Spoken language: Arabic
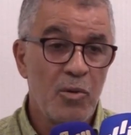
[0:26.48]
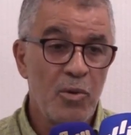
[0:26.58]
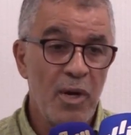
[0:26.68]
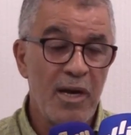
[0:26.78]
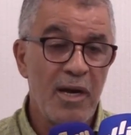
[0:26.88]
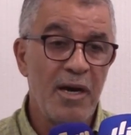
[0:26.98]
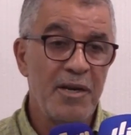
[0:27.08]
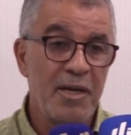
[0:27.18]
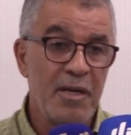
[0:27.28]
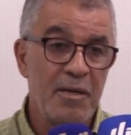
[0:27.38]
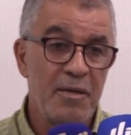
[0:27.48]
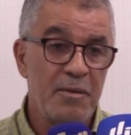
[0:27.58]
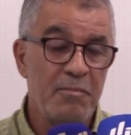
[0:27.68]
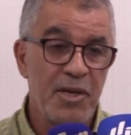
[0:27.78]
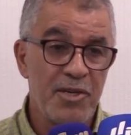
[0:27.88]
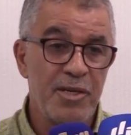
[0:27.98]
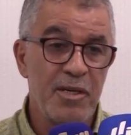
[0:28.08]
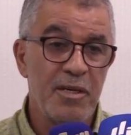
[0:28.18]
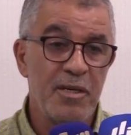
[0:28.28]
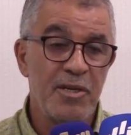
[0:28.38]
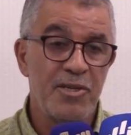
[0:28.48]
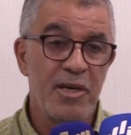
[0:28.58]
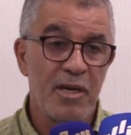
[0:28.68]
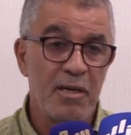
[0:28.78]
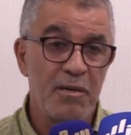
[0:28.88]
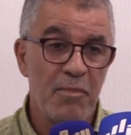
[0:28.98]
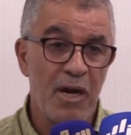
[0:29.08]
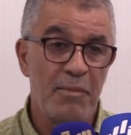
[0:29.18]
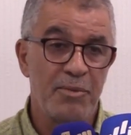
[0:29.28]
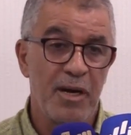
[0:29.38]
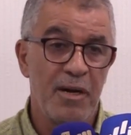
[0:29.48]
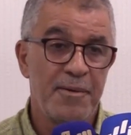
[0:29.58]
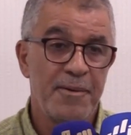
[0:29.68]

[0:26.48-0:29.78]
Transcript: ولا يعاني باش يسلك من الحبطه